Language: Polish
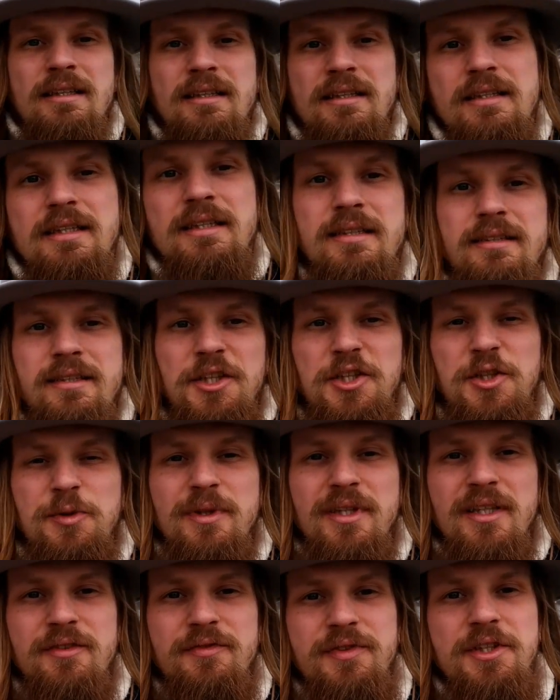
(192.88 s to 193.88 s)

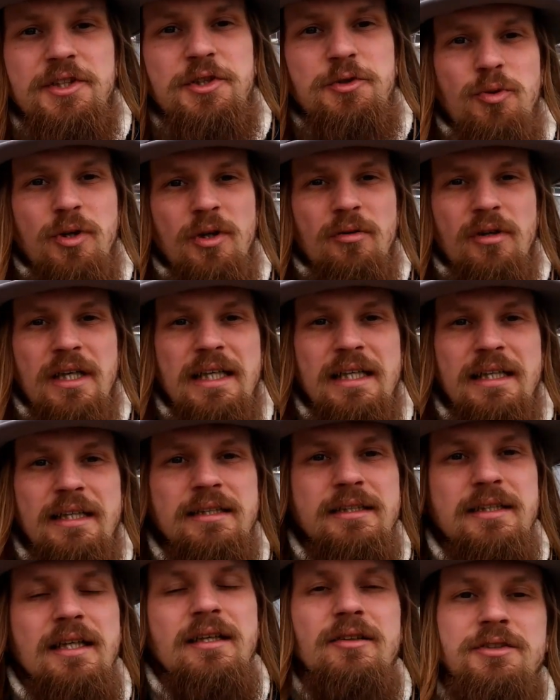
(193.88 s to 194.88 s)
Jesteśmy nad Wisłą.
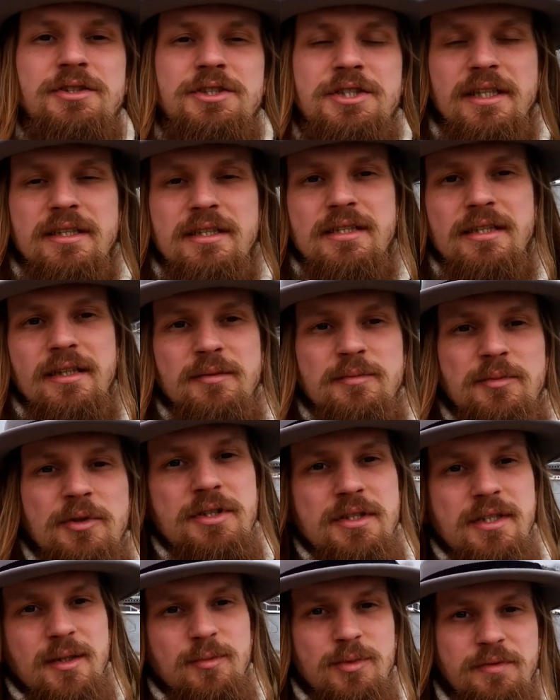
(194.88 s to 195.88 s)
Na odrzece
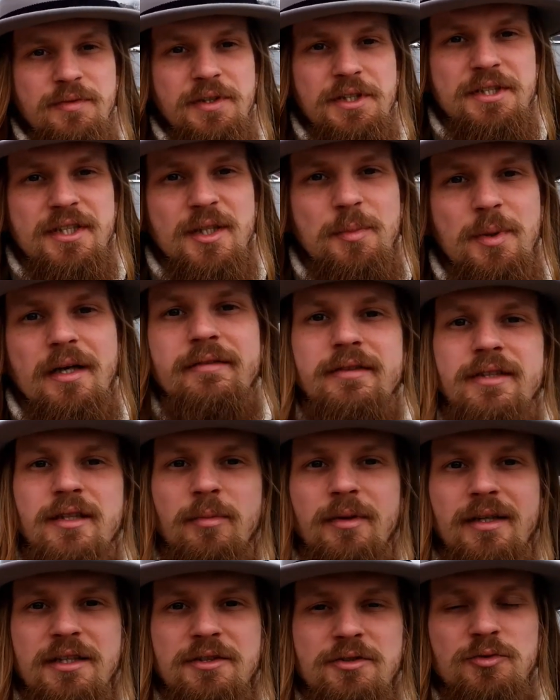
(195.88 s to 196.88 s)
można mówić naprawdę
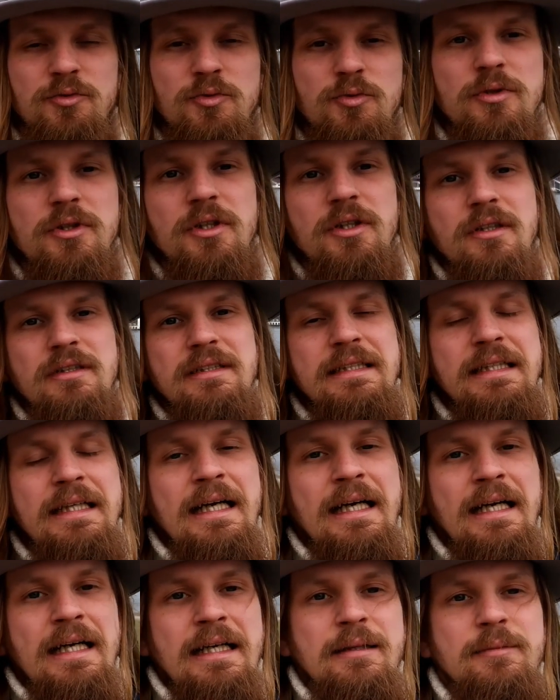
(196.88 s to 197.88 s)
bardzo długo.
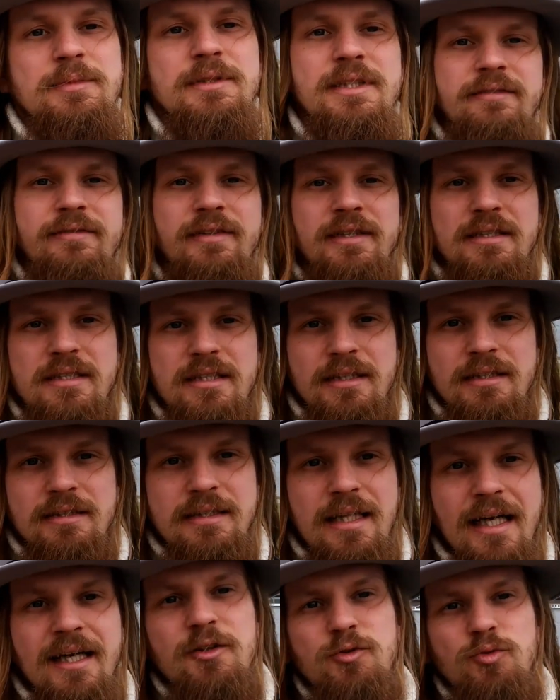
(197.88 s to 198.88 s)
Mniej więcej
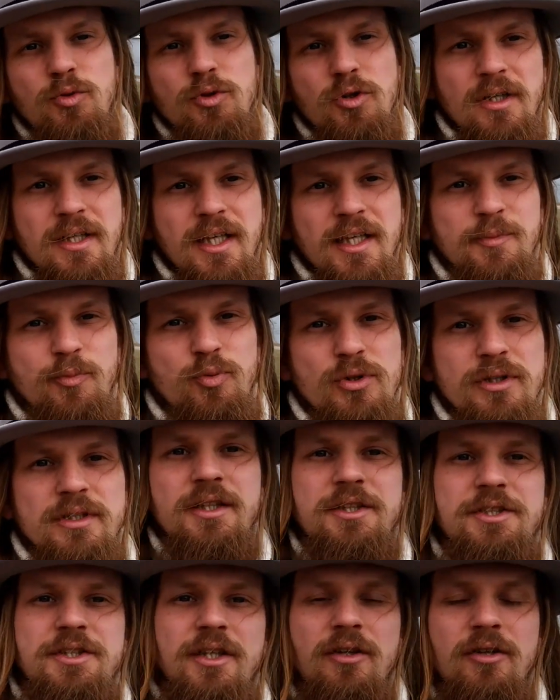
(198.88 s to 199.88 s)
tak długo, jak
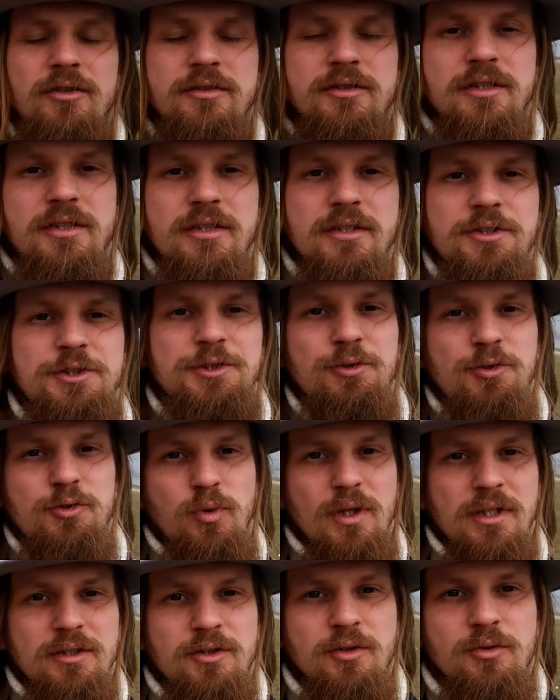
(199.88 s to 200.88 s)
płynie się od
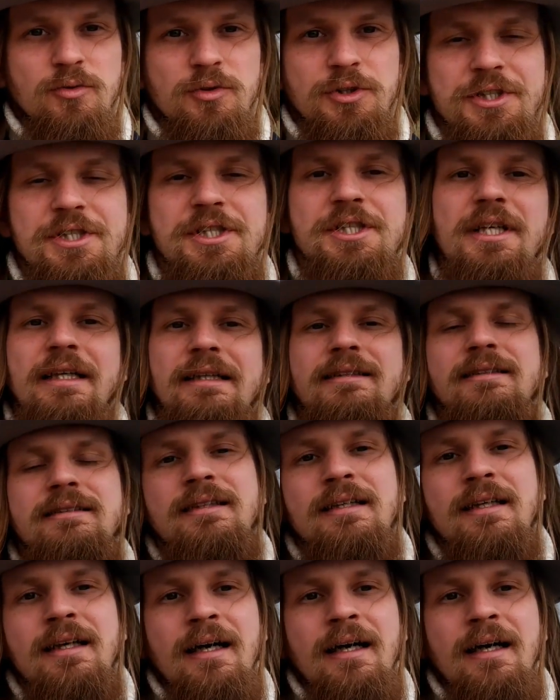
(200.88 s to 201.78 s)
źródła do ujścia.